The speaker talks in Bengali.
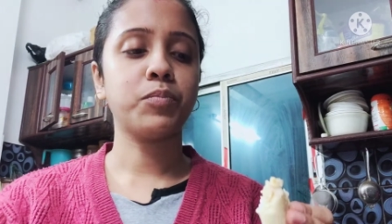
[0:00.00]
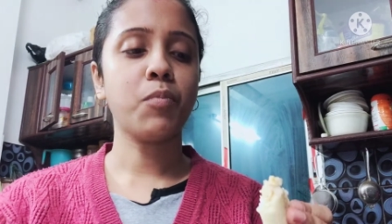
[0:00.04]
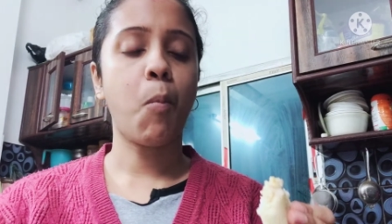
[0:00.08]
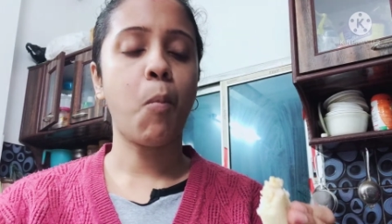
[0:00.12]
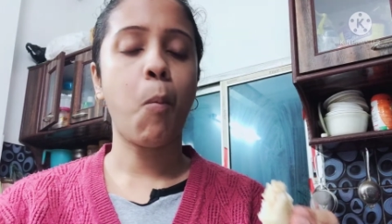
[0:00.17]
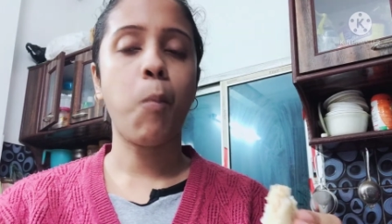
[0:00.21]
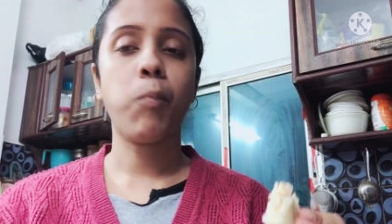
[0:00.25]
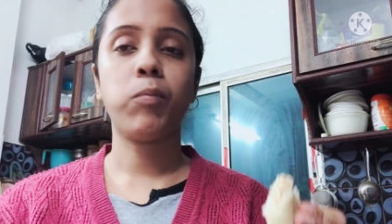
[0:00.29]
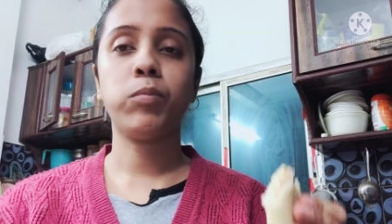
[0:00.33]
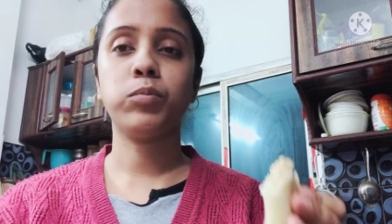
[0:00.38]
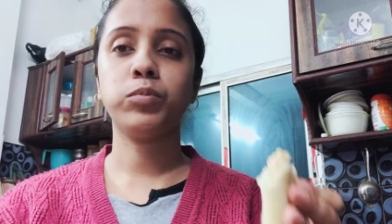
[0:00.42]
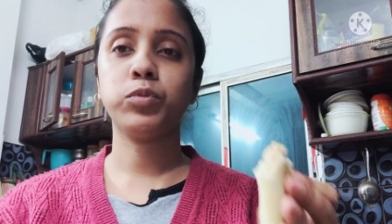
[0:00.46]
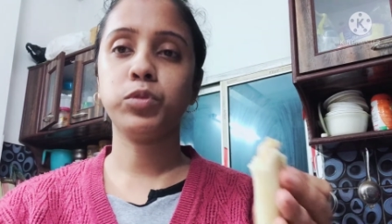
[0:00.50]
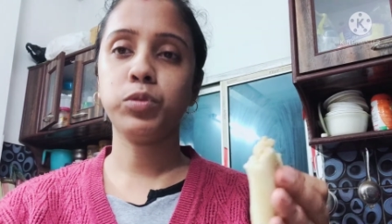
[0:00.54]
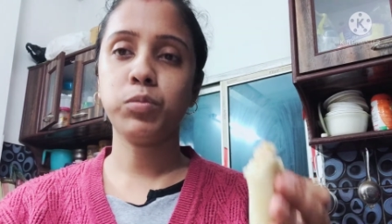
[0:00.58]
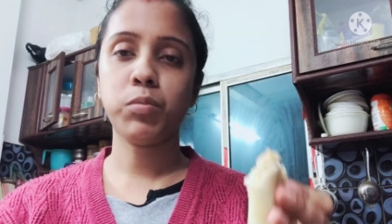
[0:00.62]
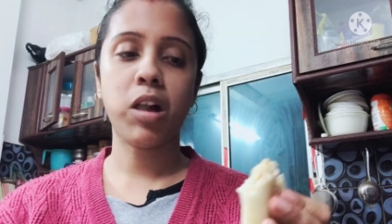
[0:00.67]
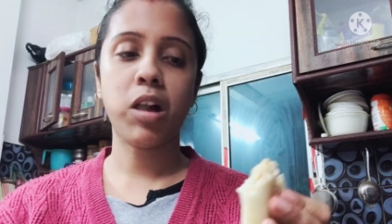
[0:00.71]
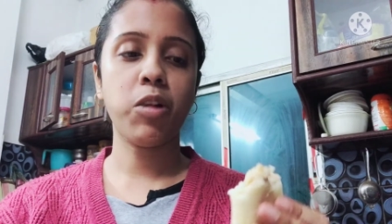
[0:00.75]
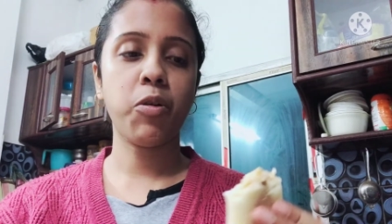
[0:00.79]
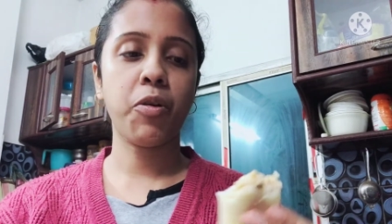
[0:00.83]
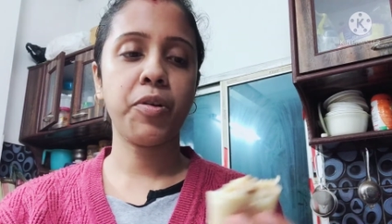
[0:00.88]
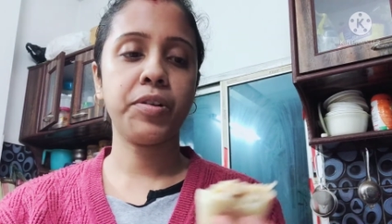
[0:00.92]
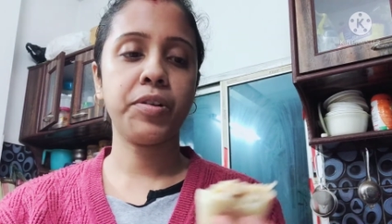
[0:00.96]
খুব ভালো
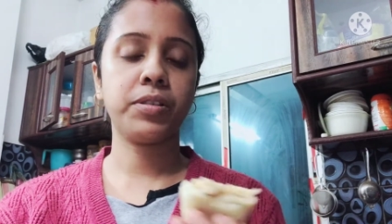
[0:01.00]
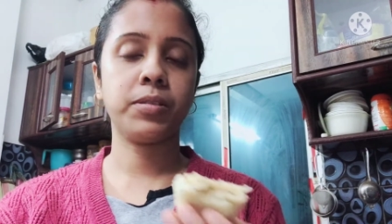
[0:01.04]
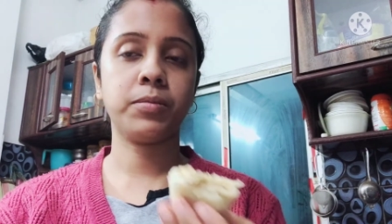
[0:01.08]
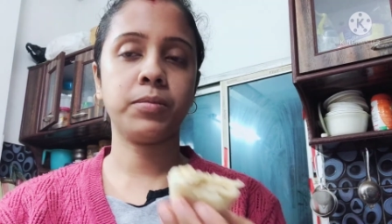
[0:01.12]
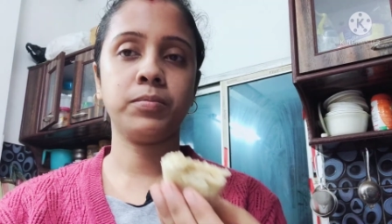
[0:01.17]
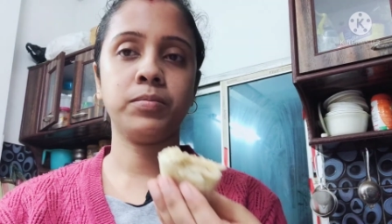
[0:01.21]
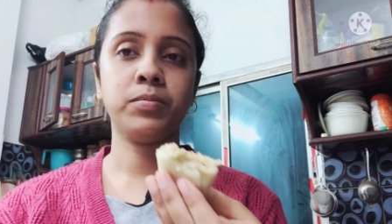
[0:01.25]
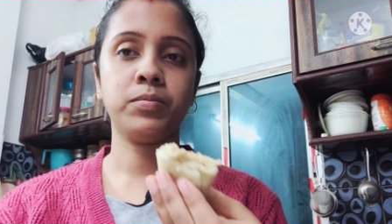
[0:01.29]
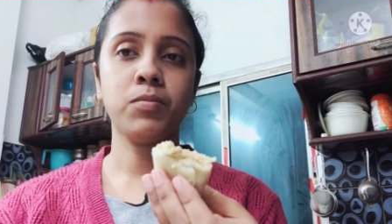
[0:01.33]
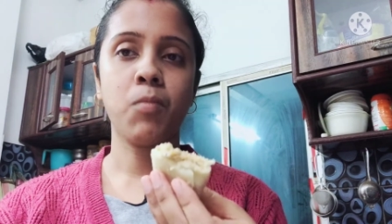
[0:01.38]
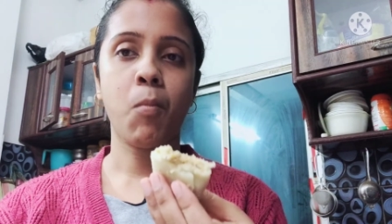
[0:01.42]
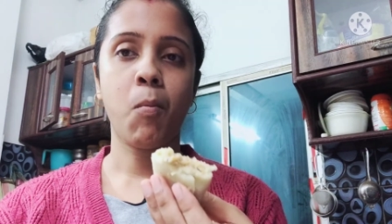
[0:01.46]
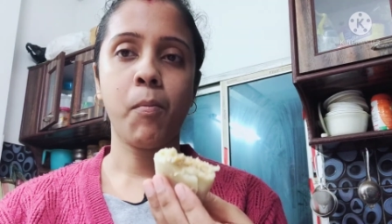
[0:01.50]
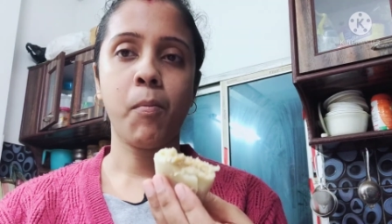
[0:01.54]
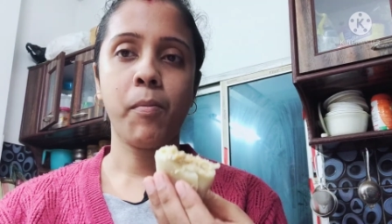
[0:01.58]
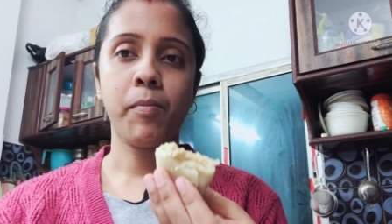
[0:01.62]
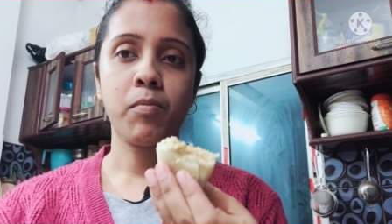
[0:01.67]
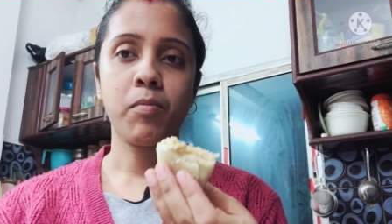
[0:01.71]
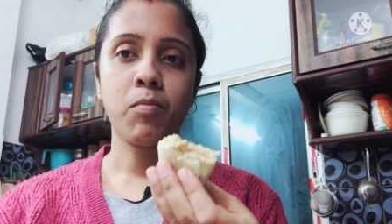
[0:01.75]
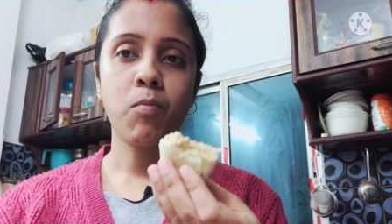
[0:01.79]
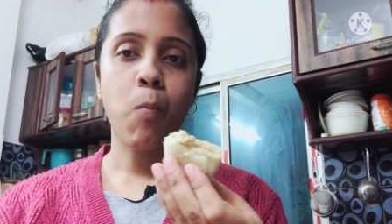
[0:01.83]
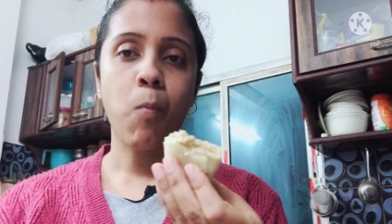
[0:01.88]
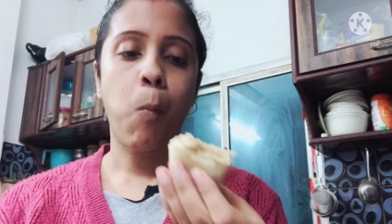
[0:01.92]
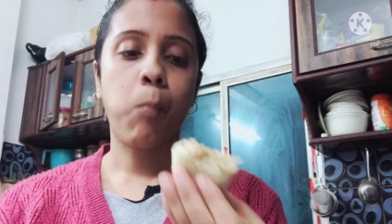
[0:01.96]
হয়েছে
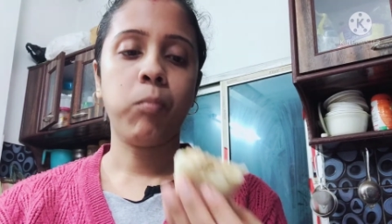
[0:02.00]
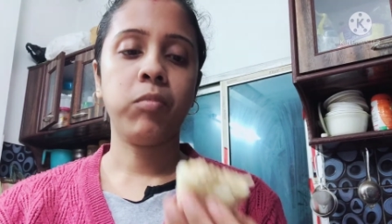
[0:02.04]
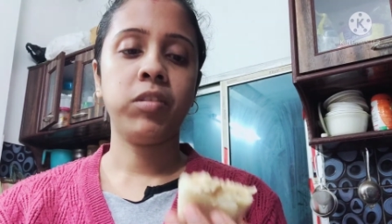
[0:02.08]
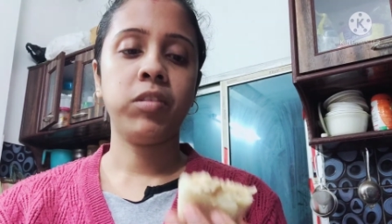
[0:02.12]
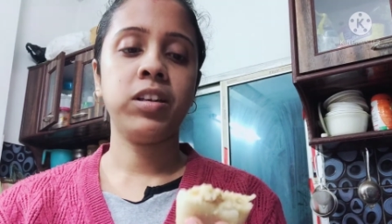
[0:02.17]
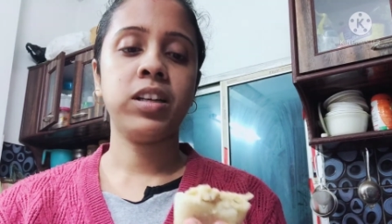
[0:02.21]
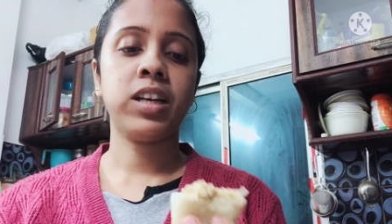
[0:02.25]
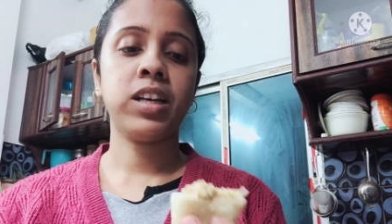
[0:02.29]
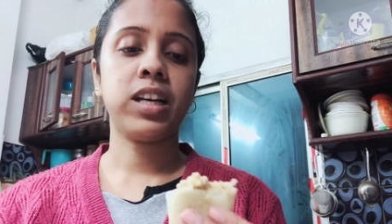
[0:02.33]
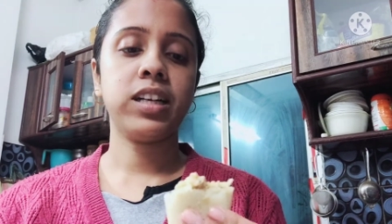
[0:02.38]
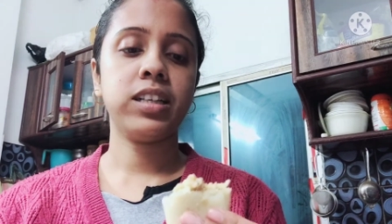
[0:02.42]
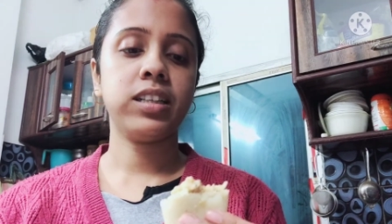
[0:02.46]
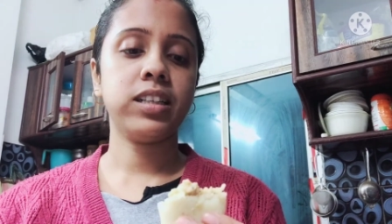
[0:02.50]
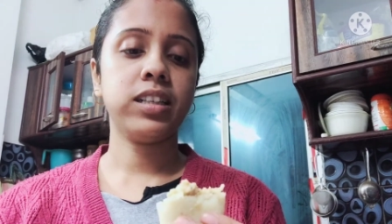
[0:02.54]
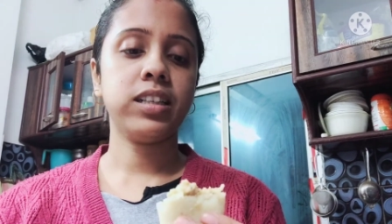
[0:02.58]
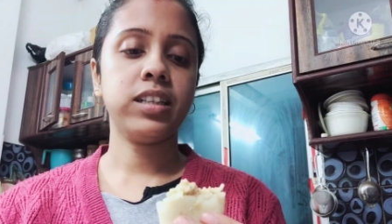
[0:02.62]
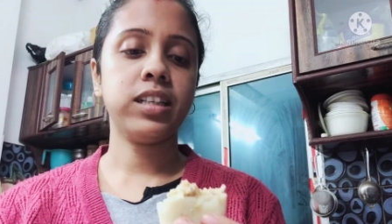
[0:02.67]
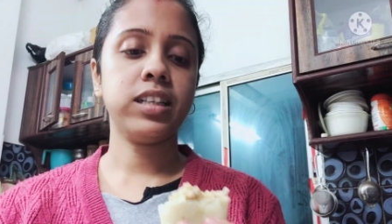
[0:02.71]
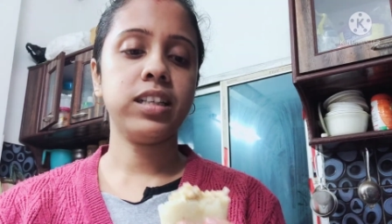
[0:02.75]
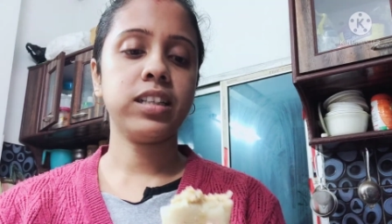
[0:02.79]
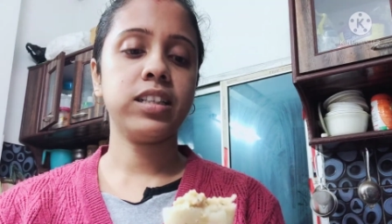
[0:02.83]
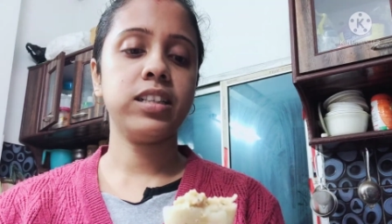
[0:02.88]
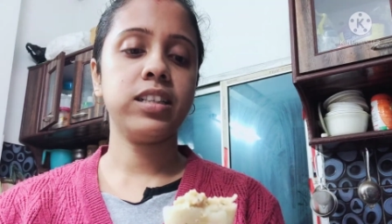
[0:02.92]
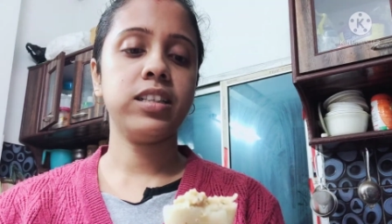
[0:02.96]
মানে নারকেল আর
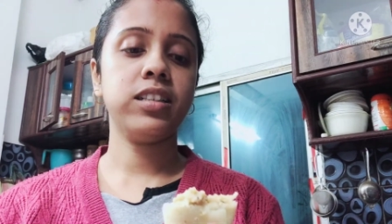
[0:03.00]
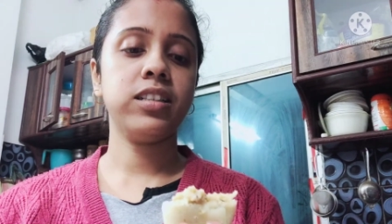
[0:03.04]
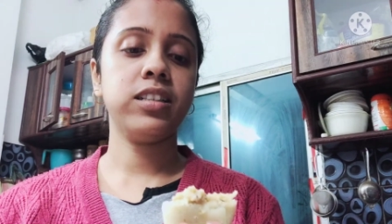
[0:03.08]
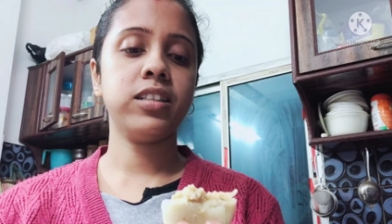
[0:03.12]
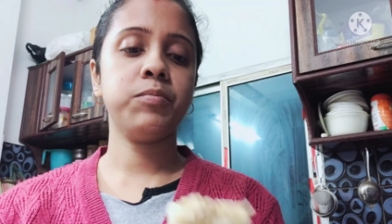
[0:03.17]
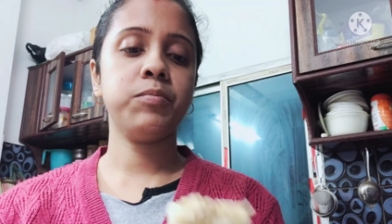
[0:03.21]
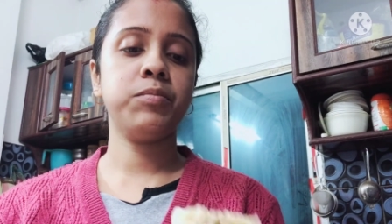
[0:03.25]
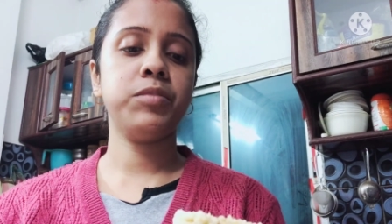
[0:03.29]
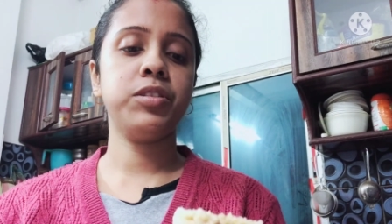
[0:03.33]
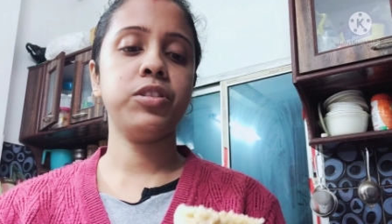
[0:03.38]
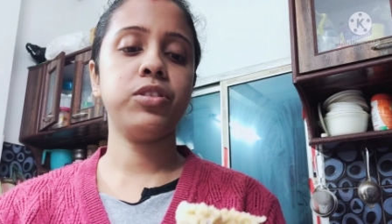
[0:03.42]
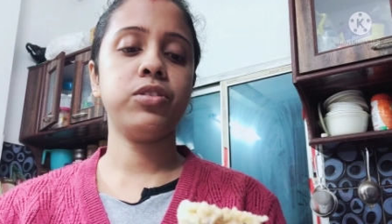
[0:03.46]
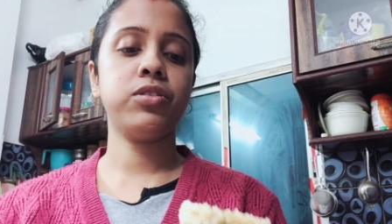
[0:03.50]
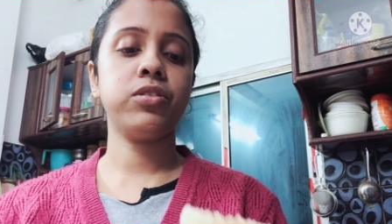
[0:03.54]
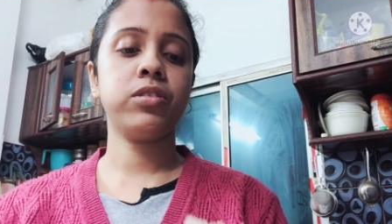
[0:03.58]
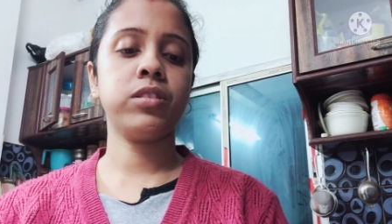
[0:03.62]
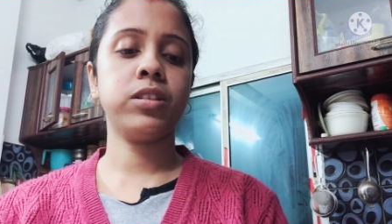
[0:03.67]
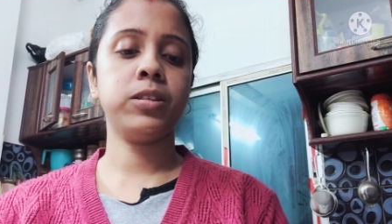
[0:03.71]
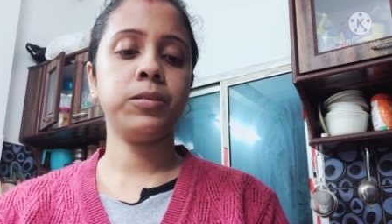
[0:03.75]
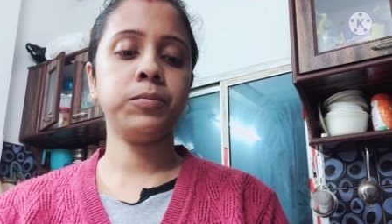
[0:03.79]
ক্ষীরের মিশ্রণে